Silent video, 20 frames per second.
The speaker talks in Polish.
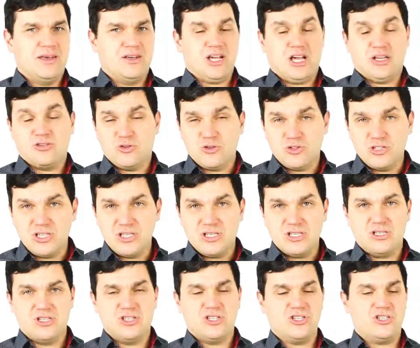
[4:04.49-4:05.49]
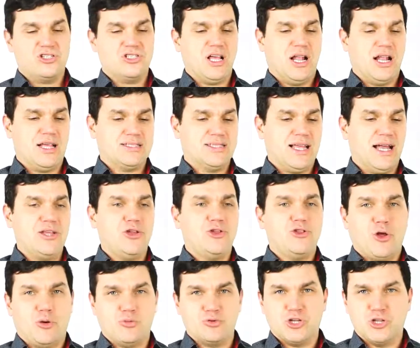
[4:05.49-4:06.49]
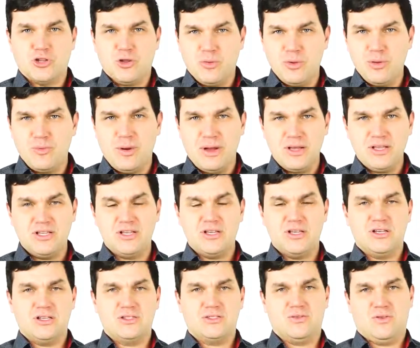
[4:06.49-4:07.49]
jak ktoś gdzieś znalazł taniej, dobrze, to my pani